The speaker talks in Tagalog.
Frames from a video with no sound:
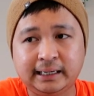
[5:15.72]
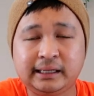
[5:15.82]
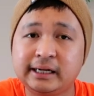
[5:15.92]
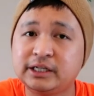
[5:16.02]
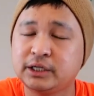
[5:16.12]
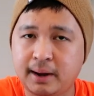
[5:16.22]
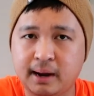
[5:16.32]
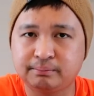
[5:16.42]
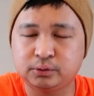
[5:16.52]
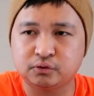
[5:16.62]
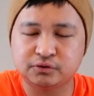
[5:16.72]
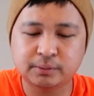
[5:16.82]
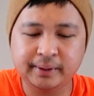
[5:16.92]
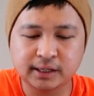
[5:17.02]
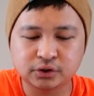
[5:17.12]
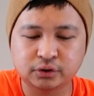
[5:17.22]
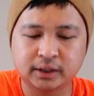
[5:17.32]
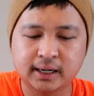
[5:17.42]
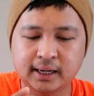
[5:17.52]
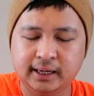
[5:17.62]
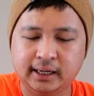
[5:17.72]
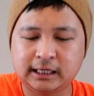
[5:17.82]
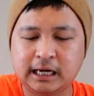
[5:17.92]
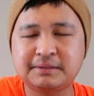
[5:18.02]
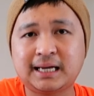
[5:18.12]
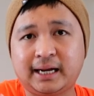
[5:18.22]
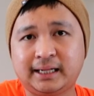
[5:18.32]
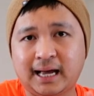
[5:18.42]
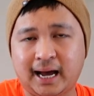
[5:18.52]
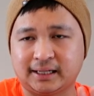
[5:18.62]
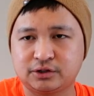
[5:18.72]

hindi na siya ma-approve. So make sure it comes hand in hand.